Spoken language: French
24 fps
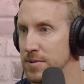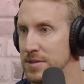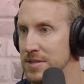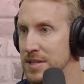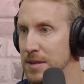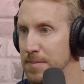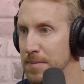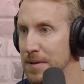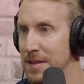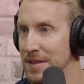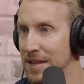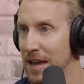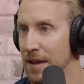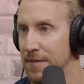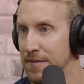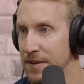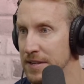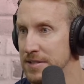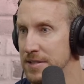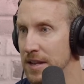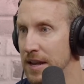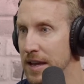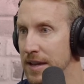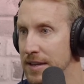pour skipper le
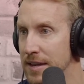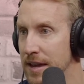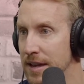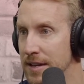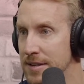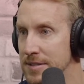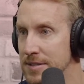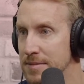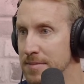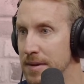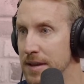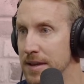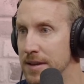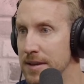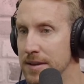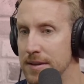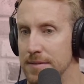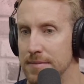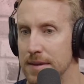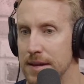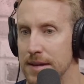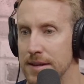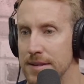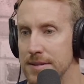trafic sur la 15, mais,
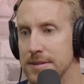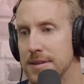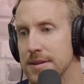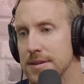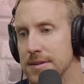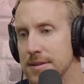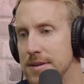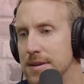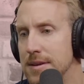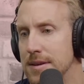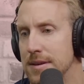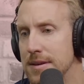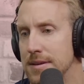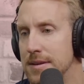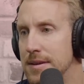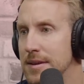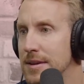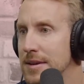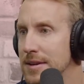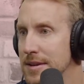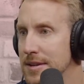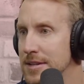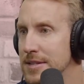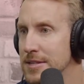mais tu
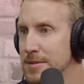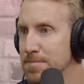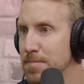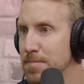sais.